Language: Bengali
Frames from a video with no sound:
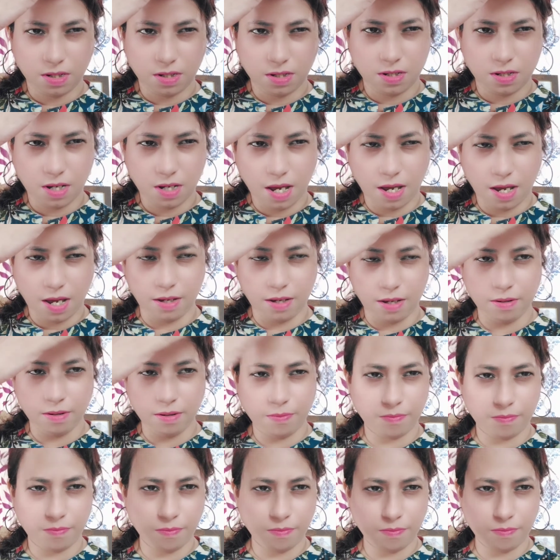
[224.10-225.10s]
হ্যাঁ
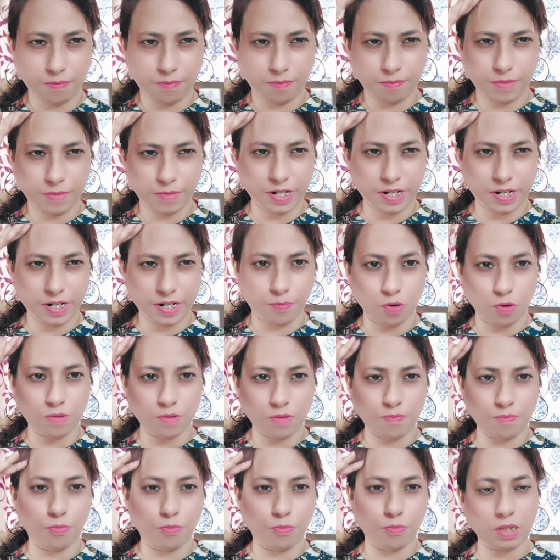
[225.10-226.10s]
বৃষ্টি
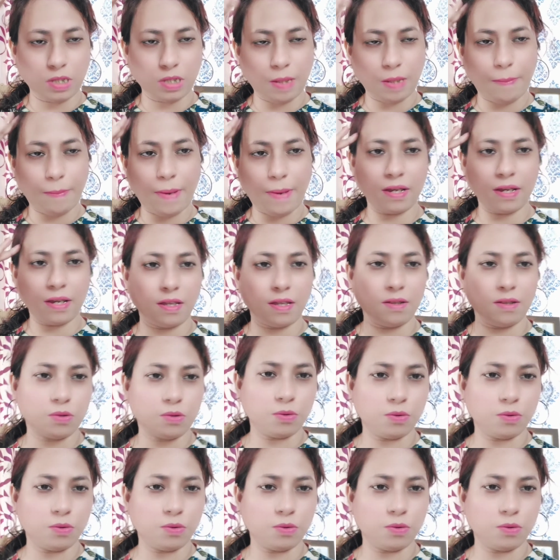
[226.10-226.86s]
পড়তে পারে কিন্তু